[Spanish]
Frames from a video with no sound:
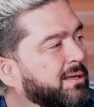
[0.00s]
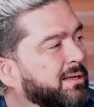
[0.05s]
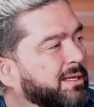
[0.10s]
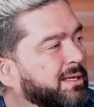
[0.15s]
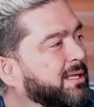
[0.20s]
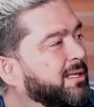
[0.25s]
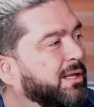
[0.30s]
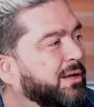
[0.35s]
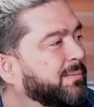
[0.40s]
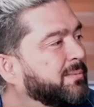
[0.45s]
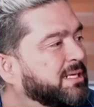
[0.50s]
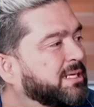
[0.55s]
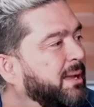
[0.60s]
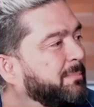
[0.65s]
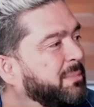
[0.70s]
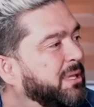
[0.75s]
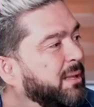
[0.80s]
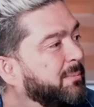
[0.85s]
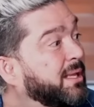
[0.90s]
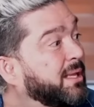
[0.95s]
Y
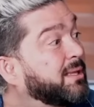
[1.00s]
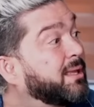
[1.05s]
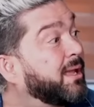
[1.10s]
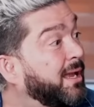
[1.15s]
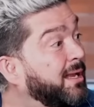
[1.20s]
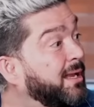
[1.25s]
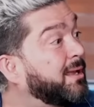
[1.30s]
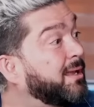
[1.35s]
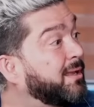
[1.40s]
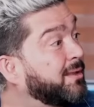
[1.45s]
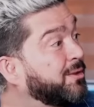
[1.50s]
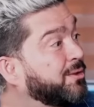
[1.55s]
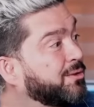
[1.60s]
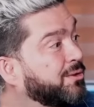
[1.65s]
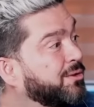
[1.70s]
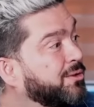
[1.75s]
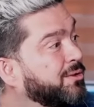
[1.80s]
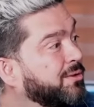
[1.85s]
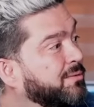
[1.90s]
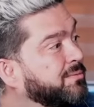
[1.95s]
rápidamente, él le quitó
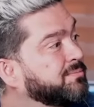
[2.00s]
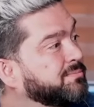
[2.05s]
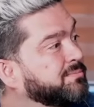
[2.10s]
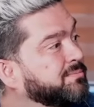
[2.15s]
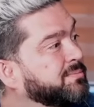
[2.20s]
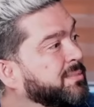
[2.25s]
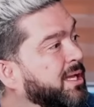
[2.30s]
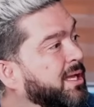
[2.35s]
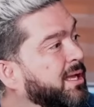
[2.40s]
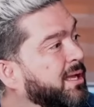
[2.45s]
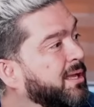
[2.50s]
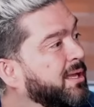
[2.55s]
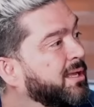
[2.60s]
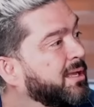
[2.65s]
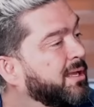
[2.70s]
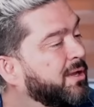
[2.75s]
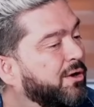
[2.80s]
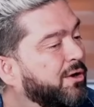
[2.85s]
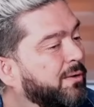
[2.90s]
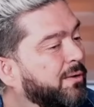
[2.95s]
todo.
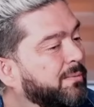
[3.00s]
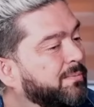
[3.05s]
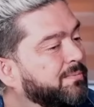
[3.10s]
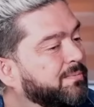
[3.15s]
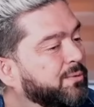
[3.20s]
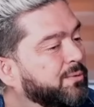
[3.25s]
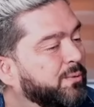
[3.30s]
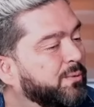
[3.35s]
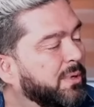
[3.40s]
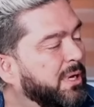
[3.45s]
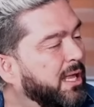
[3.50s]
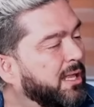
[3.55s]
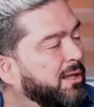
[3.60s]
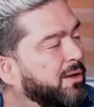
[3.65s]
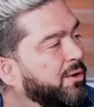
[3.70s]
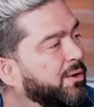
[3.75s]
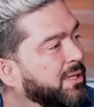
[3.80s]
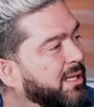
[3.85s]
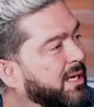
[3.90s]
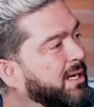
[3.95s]
Y Job nunca
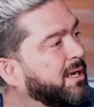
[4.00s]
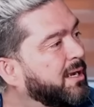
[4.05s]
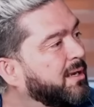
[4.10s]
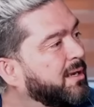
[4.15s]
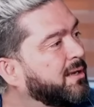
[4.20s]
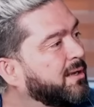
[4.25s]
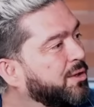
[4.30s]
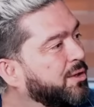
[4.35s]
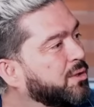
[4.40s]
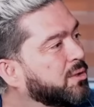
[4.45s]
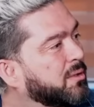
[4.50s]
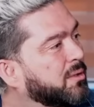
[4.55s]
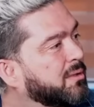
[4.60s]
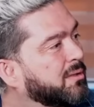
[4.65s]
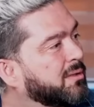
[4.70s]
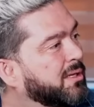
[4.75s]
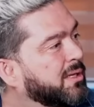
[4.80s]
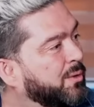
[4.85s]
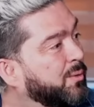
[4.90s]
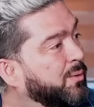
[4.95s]
dejó de creer en Dios
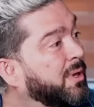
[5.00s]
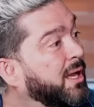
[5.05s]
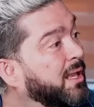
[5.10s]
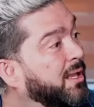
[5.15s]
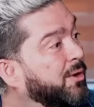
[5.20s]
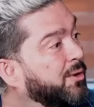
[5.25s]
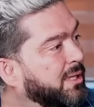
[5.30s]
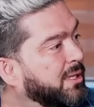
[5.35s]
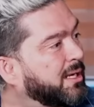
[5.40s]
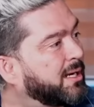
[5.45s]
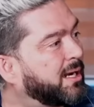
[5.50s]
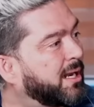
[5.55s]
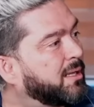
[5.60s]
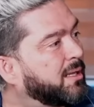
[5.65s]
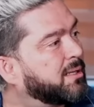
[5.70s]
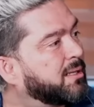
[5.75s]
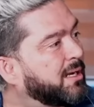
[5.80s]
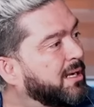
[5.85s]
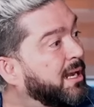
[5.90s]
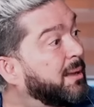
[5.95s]
y nunca dejó de
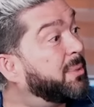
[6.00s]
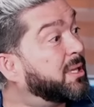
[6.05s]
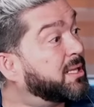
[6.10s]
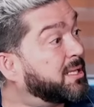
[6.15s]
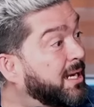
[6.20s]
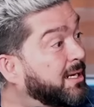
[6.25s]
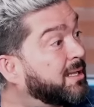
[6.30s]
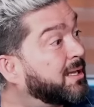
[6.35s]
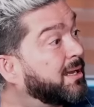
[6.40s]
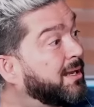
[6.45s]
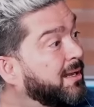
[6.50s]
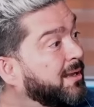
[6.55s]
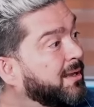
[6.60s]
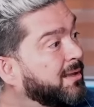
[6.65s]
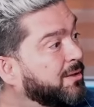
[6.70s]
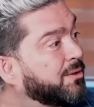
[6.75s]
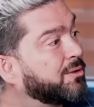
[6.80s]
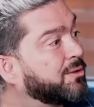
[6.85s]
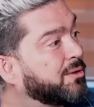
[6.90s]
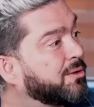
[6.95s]
agradecerle a pesar de que le
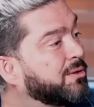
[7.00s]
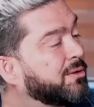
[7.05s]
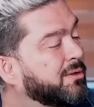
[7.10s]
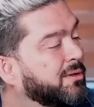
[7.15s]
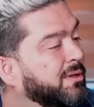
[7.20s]
quitó todo.